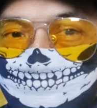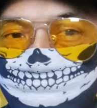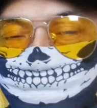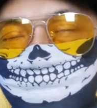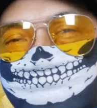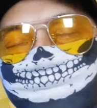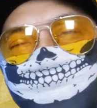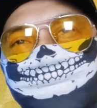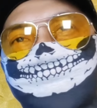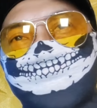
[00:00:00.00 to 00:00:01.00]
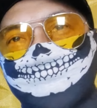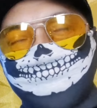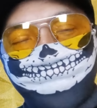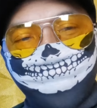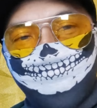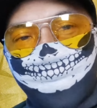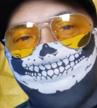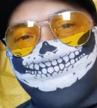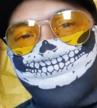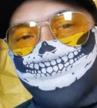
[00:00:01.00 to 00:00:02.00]
baru ya teman-teman nah ini video
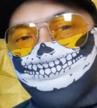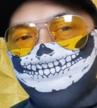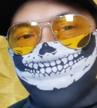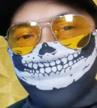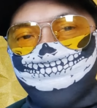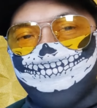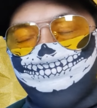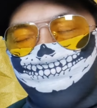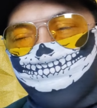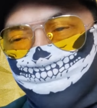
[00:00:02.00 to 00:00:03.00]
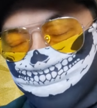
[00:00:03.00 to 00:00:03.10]
lamanya teman-teman yuk check it out